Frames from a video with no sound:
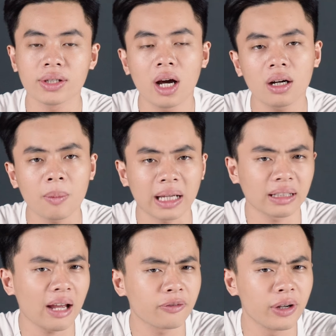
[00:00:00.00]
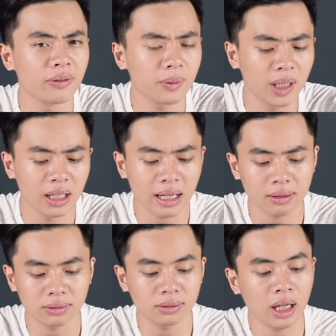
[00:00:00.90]
nhớ các bạn than phiền với mình
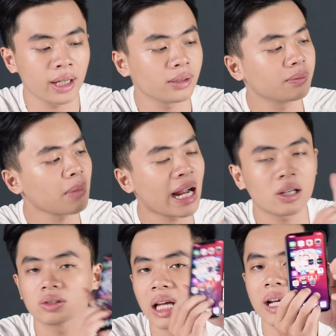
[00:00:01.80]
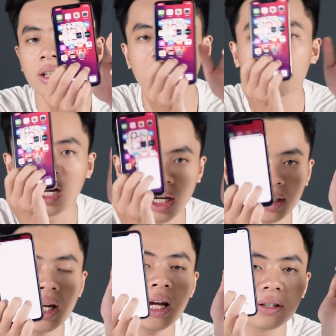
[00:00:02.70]
là đây bàn ngón tay ở trên màn hình